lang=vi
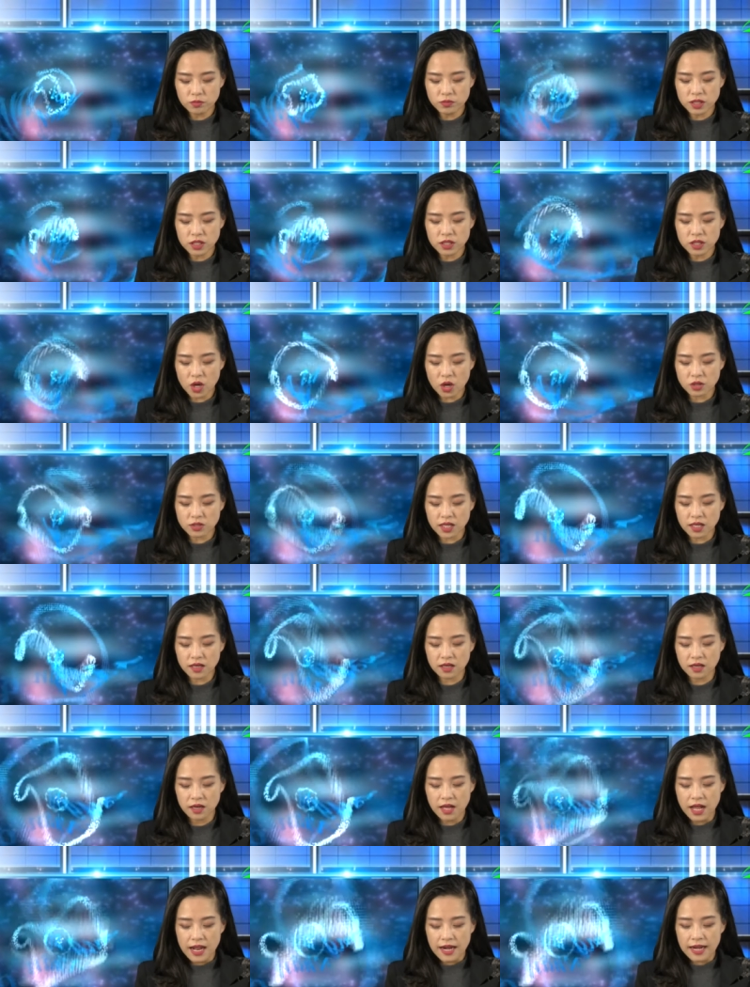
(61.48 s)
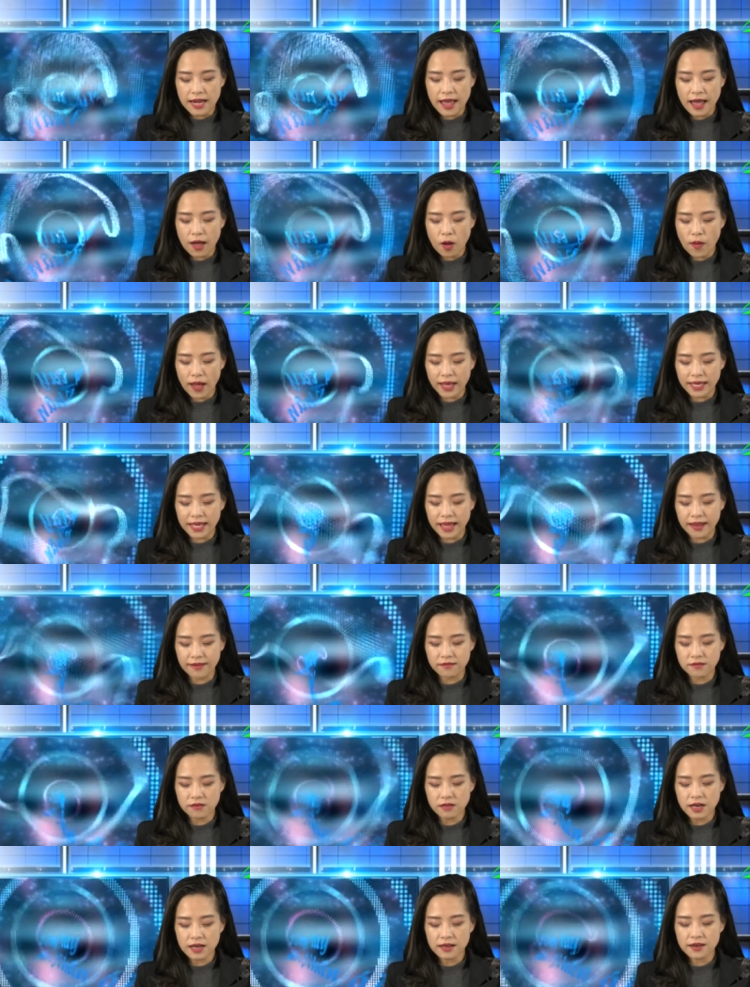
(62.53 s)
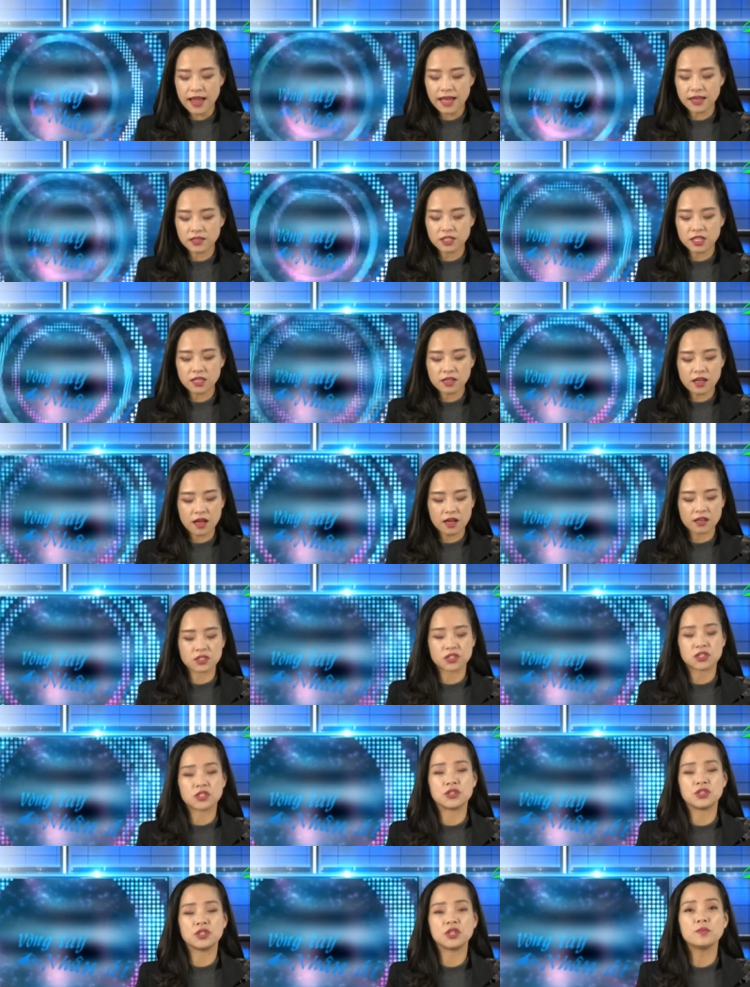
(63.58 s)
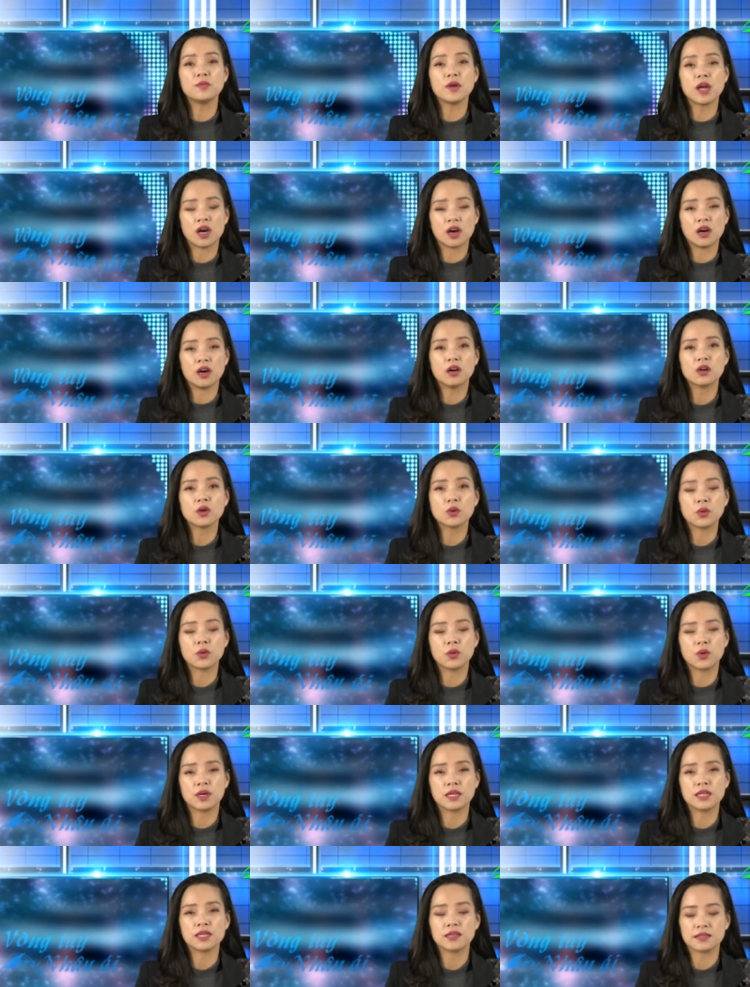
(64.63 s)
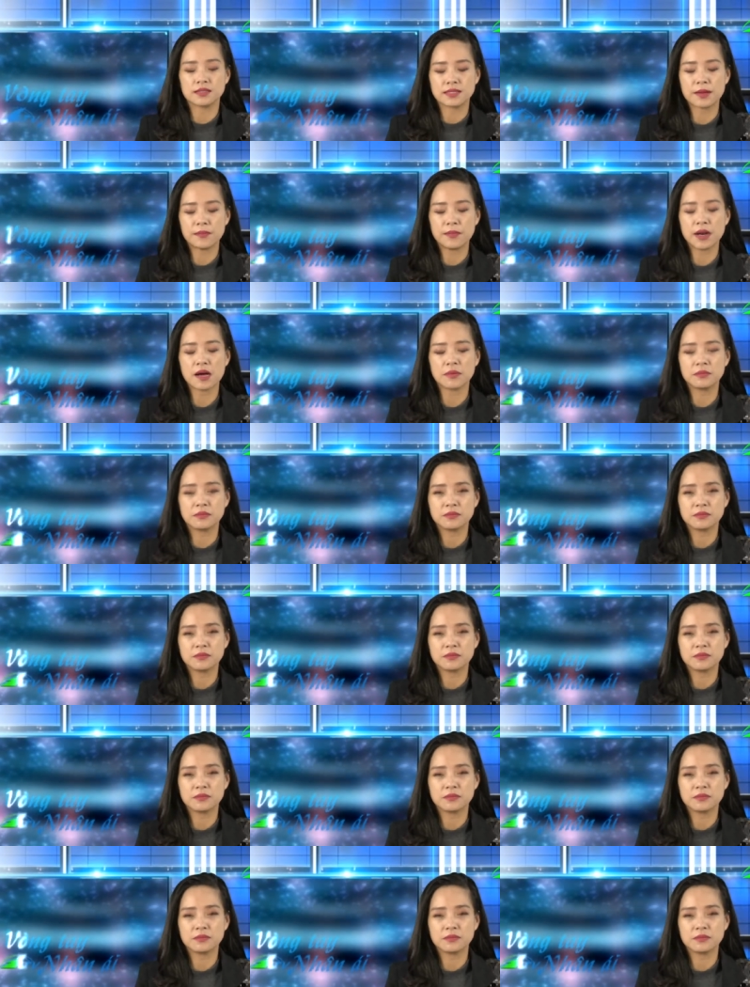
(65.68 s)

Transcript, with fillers: đứa con thơ là hoàn cảnh đang rất cần sự giúp đỡ của những tấm lòng.